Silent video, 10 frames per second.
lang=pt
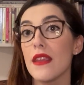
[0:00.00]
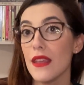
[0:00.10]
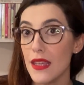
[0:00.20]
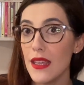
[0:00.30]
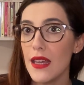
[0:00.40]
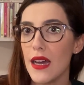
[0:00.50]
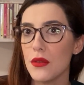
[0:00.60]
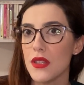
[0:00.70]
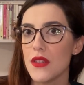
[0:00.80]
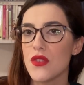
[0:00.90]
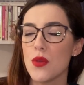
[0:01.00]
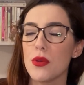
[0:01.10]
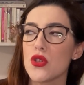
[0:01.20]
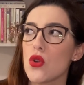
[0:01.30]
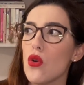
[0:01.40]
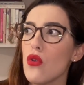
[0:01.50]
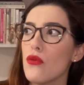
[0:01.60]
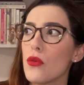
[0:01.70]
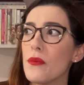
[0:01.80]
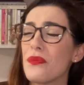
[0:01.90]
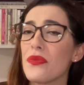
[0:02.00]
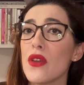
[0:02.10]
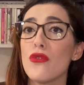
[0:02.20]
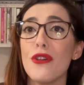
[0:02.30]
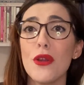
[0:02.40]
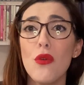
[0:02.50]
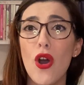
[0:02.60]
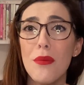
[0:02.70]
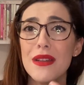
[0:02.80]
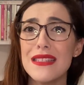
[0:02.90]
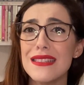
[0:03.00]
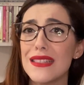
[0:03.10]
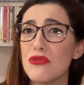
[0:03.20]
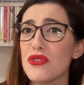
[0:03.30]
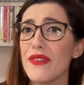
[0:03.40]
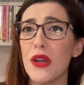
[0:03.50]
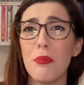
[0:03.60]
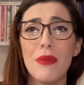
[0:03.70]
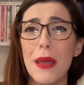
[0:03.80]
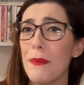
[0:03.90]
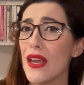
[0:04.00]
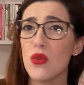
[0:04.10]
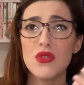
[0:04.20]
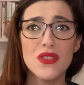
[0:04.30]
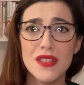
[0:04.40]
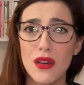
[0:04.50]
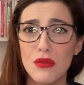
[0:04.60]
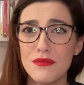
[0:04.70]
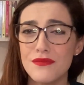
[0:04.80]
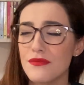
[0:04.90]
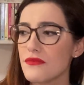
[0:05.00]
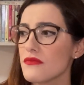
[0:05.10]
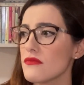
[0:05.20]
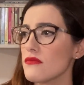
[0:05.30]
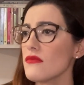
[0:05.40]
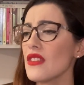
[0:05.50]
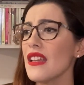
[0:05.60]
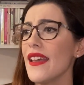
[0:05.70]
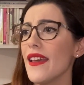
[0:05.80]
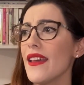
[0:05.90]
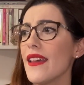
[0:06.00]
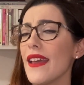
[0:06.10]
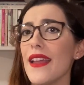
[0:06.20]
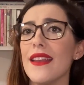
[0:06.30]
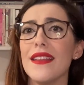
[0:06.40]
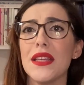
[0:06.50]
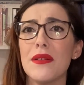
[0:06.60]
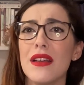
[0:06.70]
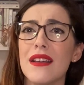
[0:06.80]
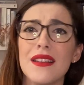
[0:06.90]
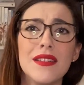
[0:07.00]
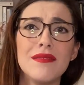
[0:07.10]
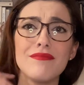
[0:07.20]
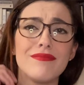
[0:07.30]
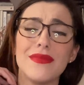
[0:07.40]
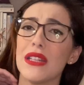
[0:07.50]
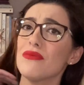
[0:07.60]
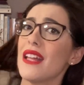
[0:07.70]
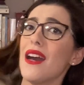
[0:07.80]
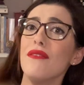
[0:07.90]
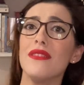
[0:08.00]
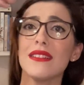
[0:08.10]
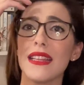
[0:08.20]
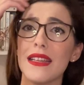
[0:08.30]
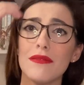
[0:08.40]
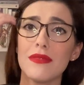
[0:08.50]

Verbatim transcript: e Aldeia de Panticovo foram obras que não tiveram repercussão. É, ele não estava né,